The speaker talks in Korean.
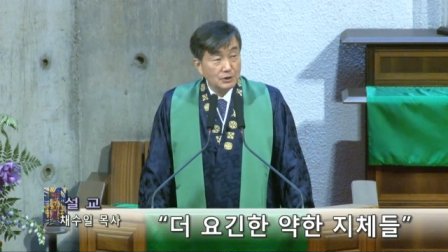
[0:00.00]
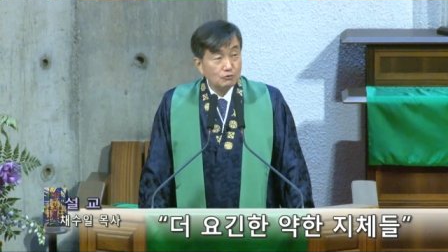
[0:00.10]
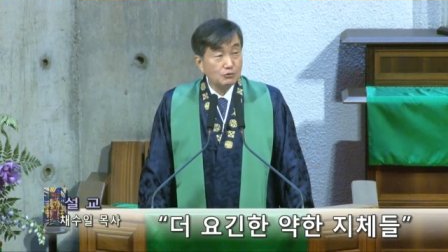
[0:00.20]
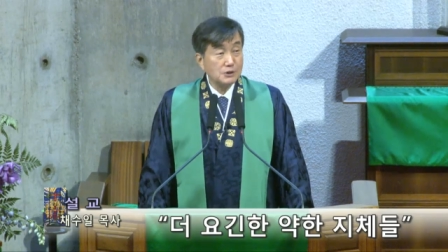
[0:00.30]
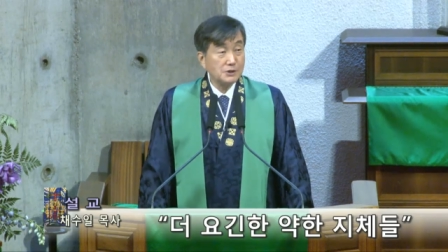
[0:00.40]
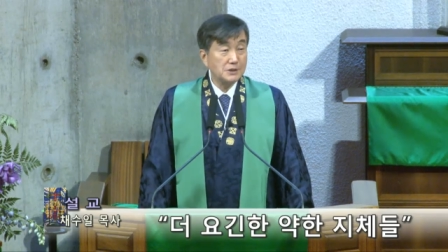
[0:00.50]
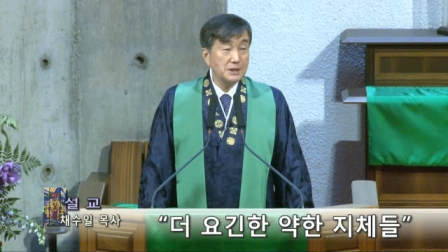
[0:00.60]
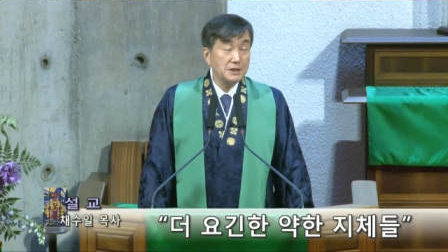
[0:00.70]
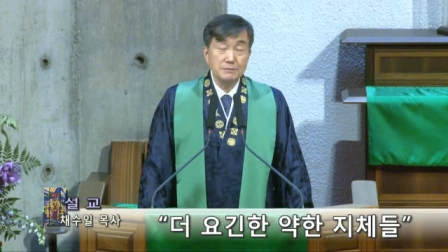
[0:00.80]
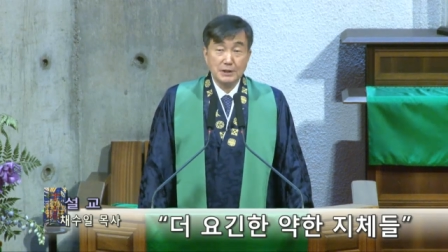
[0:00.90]
국어
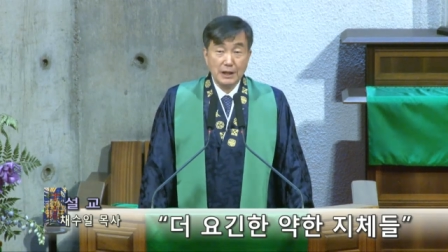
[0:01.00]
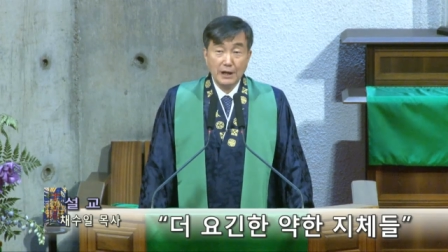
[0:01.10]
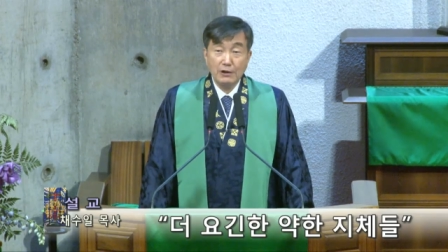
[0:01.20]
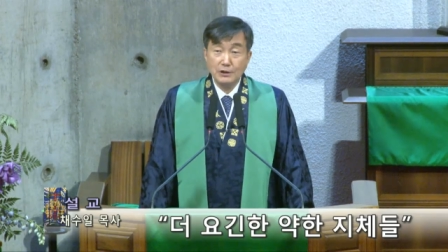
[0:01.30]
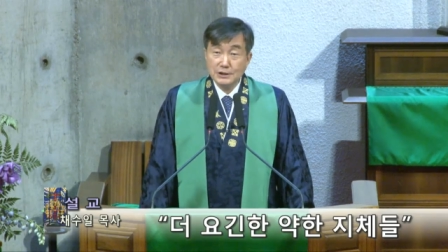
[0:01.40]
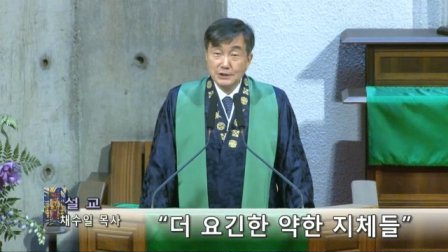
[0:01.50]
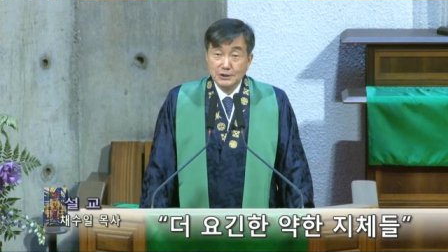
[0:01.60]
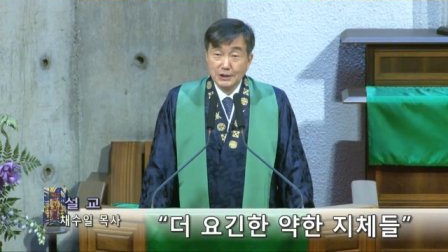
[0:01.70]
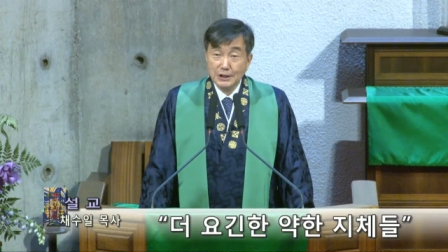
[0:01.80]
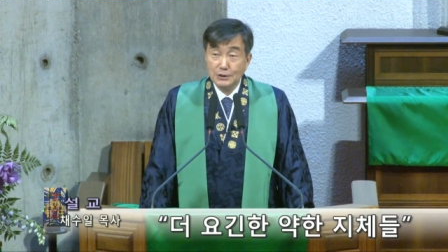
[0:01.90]
선생님들의
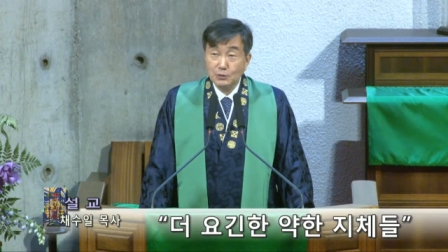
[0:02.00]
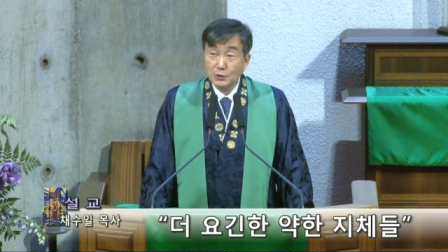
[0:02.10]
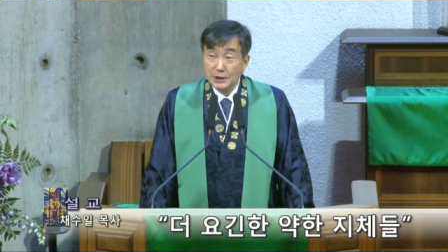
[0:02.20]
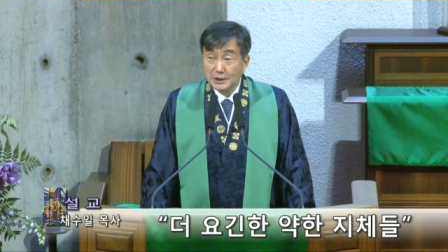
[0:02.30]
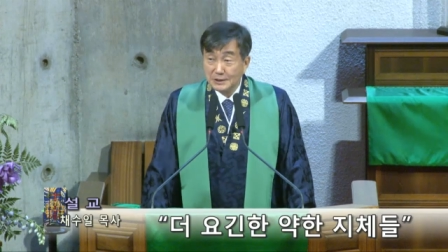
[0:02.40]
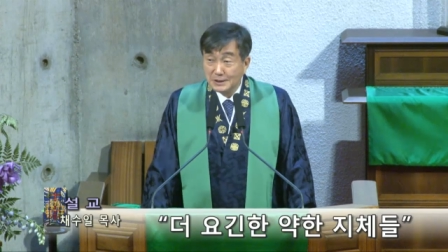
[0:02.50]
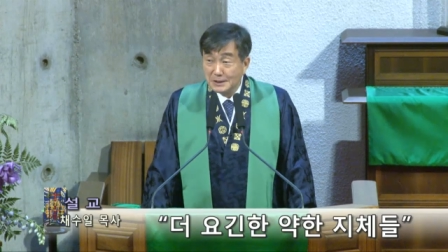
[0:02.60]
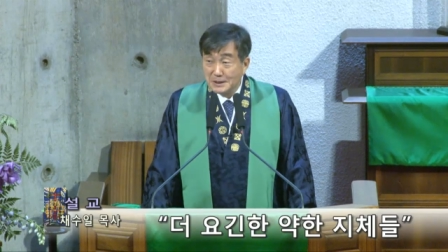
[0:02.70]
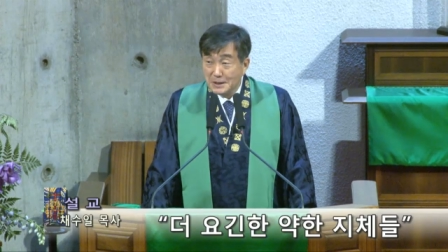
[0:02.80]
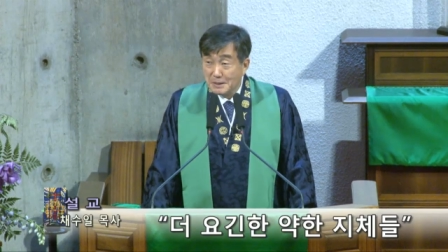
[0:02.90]
헌신적인
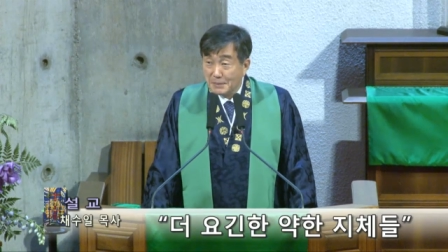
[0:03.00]
노력을